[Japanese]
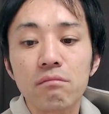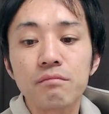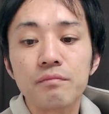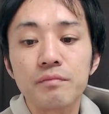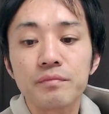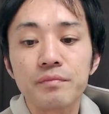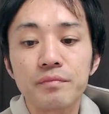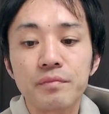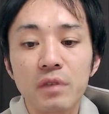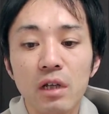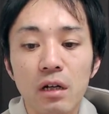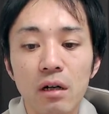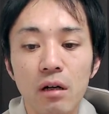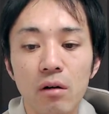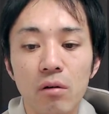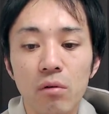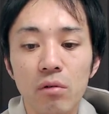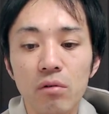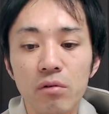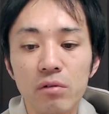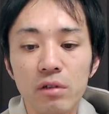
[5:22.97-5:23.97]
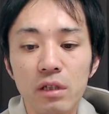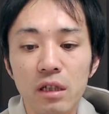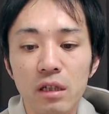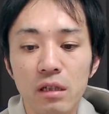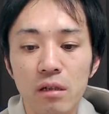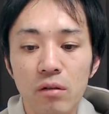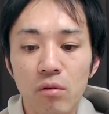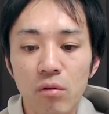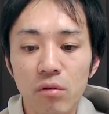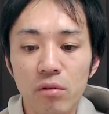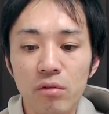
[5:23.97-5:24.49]
うん、なんかこういうふう
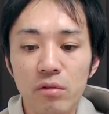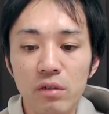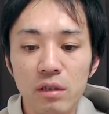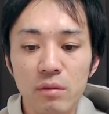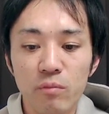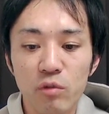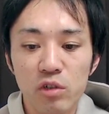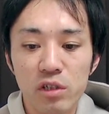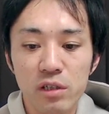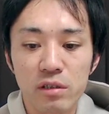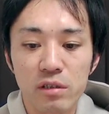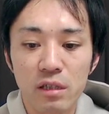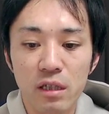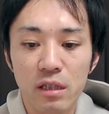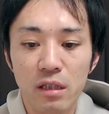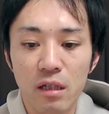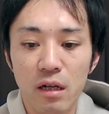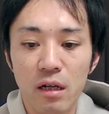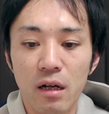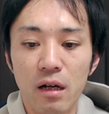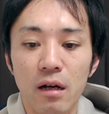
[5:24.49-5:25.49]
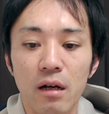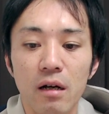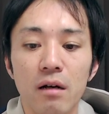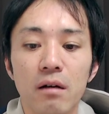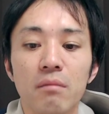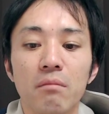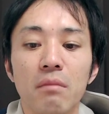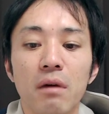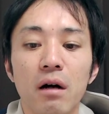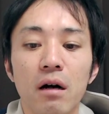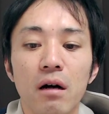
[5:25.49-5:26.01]
に、こういうふうにもしつけたら、
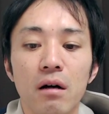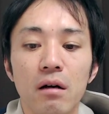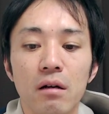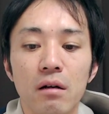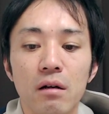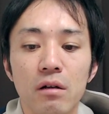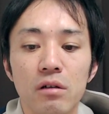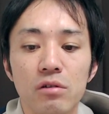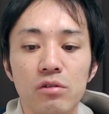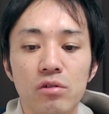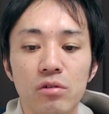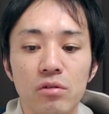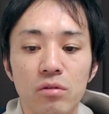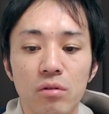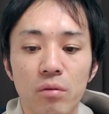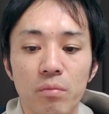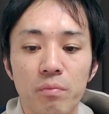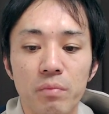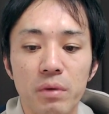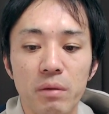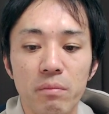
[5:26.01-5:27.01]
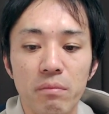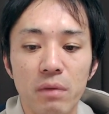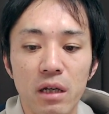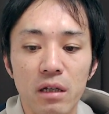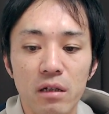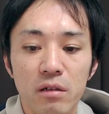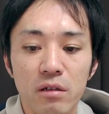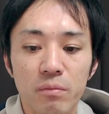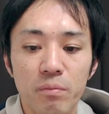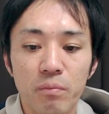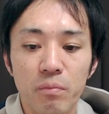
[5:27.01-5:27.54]
まあ、ちょっと
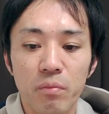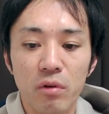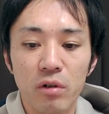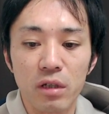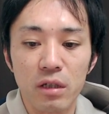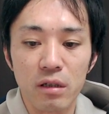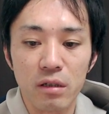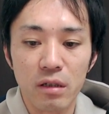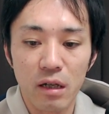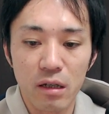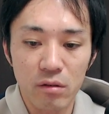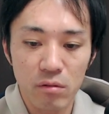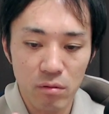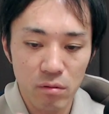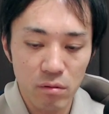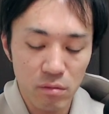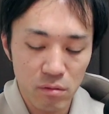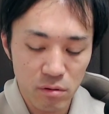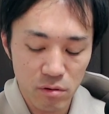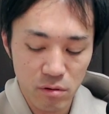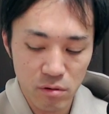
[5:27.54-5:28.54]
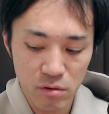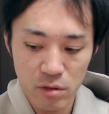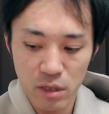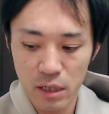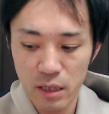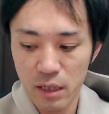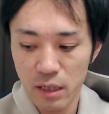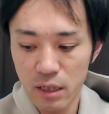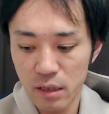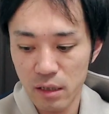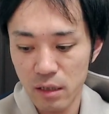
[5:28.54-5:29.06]
ピンマイクっぽい、あの、あ
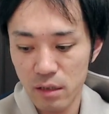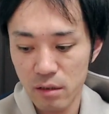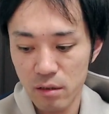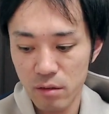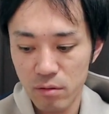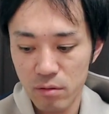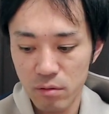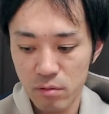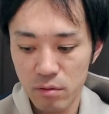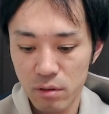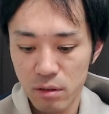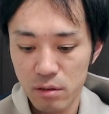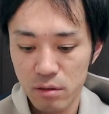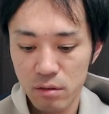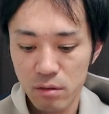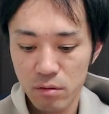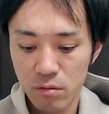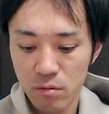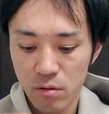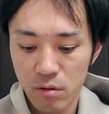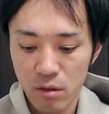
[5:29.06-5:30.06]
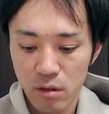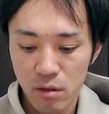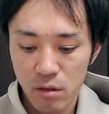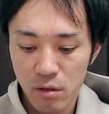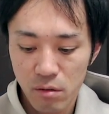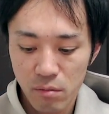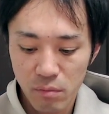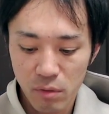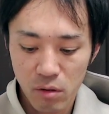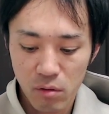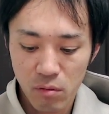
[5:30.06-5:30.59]
れかなっていうとこなんですけど、
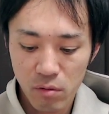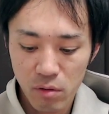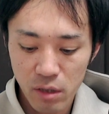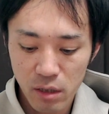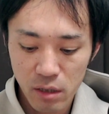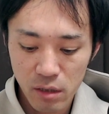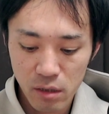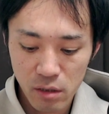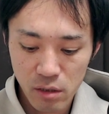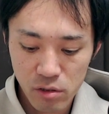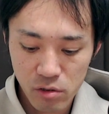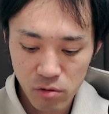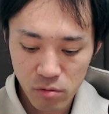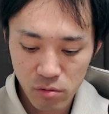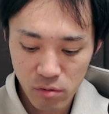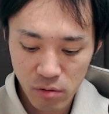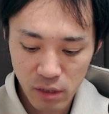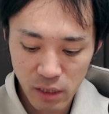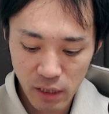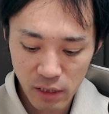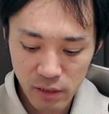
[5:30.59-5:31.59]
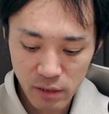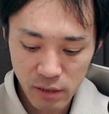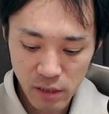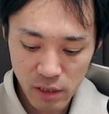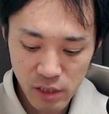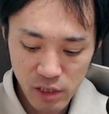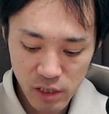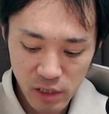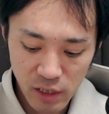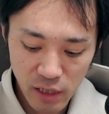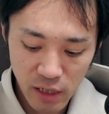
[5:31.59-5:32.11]
まあ、これがね、ちょっとダサい
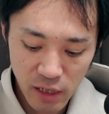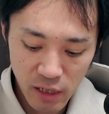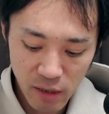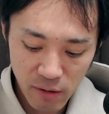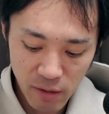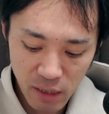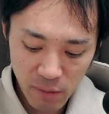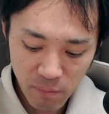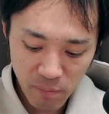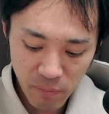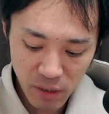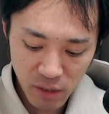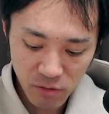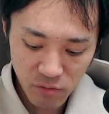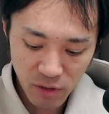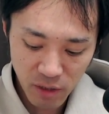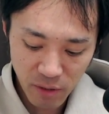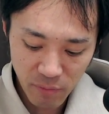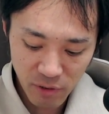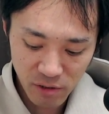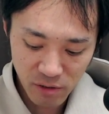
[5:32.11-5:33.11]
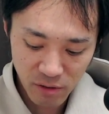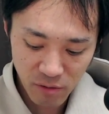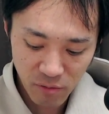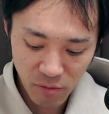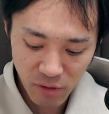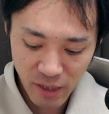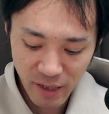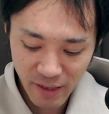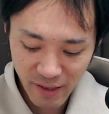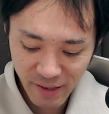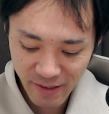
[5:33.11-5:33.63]
し、毛がいっぱい抜けますね、これ。